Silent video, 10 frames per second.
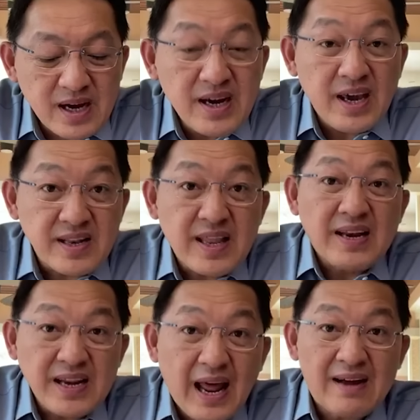เคยเห็น
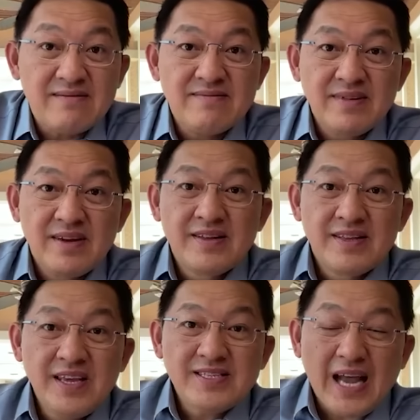แต่ในหนัง
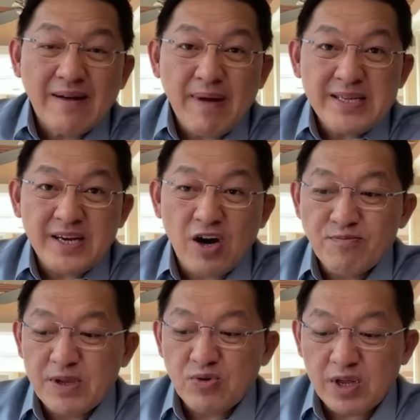ที่สามารถจะ
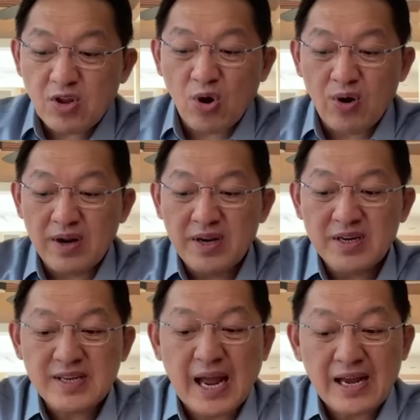เข้าไปอยู่ในท่อและ
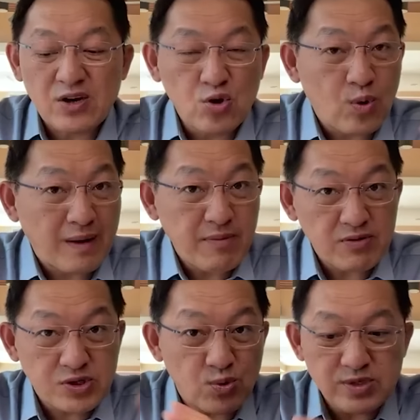เดินทางกันด้วยความ
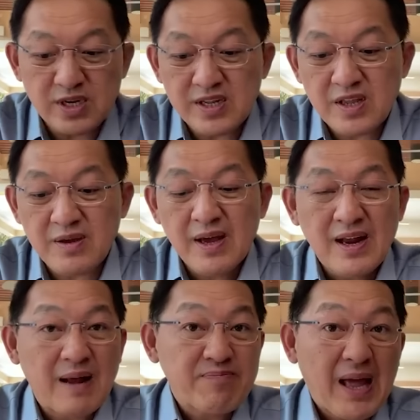เร็วสูงชนิดที่
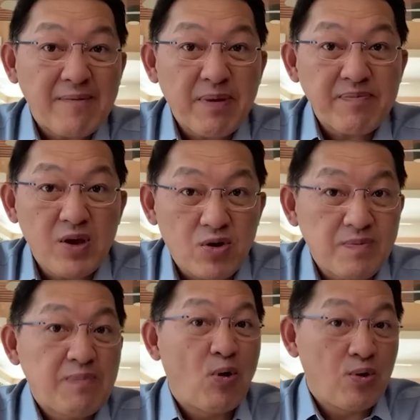หลับตาแป๊บเดียว
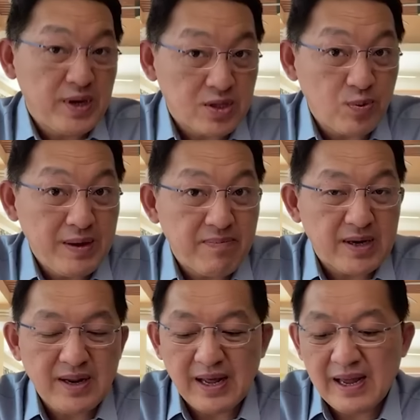ก็ไปโผล่อีกทวีป
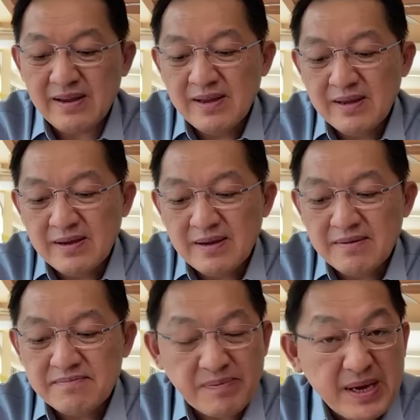หนึ่งเนี่ยนะฮะ
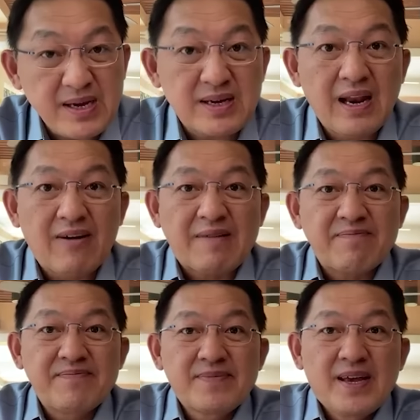มันไม่เกิดขึ้นแล้วค
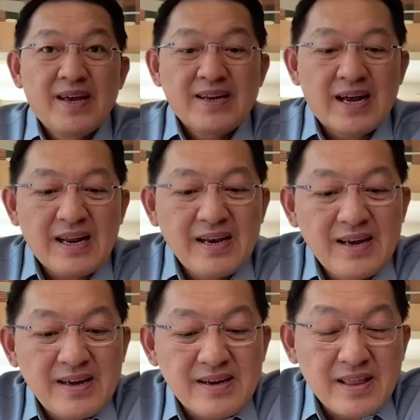รับดังนั้น
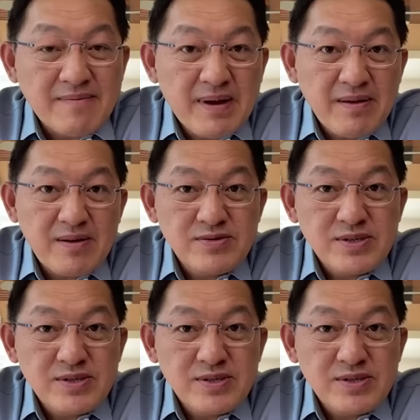เลยทำให้